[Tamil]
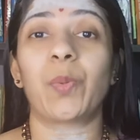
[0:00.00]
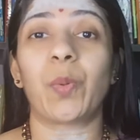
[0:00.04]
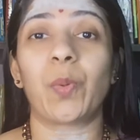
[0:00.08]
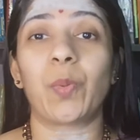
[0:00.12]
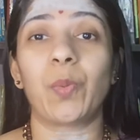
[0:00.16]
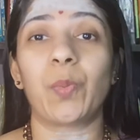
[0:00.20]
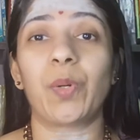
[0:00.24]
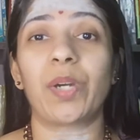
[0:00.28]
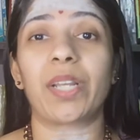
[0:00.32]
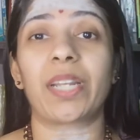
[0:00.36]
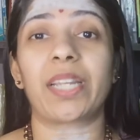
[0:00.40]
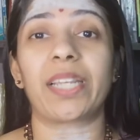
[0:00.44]

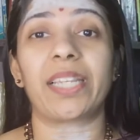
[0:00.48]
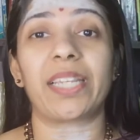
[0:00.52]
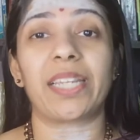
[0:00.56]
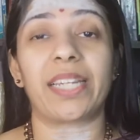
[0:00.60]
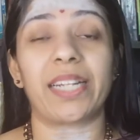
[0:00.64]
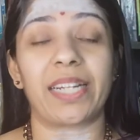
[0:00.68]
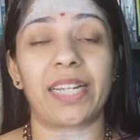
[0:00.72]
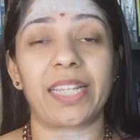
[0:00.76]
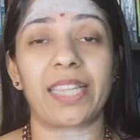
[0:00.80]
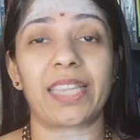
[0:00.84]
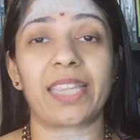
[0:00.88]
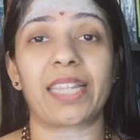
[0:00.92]
ஒவ்வொரு
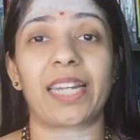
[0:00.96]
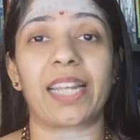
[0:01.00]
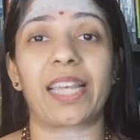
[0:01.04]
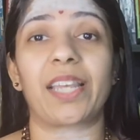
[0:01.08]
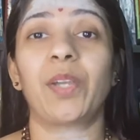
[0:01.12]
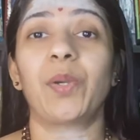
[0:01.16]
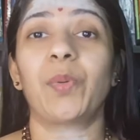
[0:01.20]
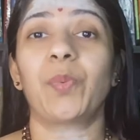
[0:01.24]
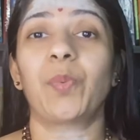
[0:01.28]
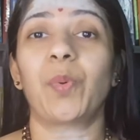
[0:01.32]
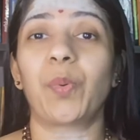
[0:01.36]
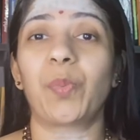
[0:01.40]
இடத்துல
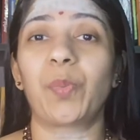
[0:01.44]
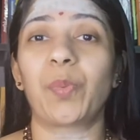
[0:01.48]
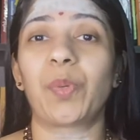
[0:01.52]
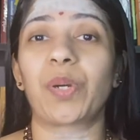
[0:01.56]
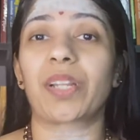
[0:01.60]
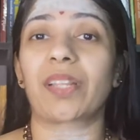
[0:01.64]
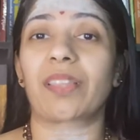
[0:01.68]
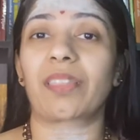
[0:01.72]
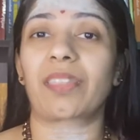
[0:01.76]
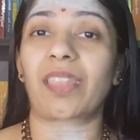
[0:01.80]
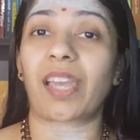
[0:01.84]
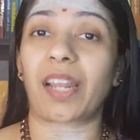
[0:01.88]

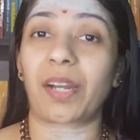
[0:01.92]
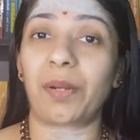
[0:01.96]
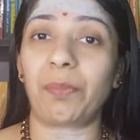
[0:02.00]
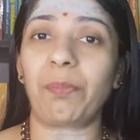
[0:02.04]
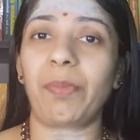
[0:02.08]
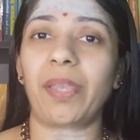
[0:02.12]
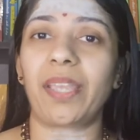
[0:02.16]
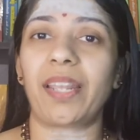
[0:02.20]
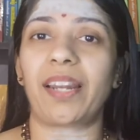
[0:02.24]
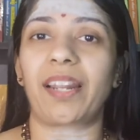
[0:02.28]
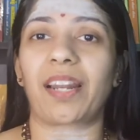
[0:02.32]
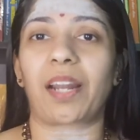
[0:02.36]
ஒவ்வொரு
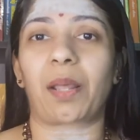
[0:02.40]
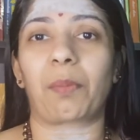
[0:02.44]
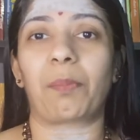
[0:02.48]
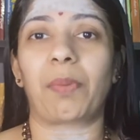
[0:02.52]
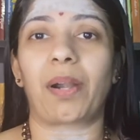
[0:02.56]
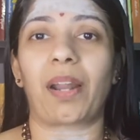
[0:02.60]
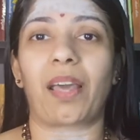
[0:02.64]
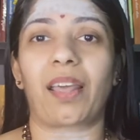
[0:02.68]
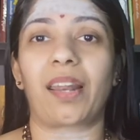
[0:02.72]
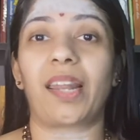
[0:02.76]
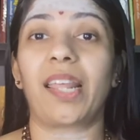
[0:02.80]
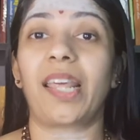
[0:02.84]
தன்மையில்
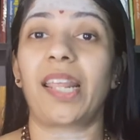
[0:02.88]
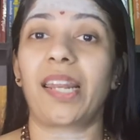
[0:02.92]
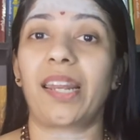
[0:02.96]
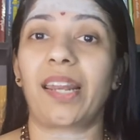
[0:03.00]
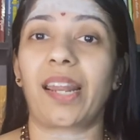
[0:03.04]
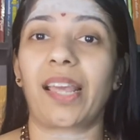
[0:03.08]
நம்மளால்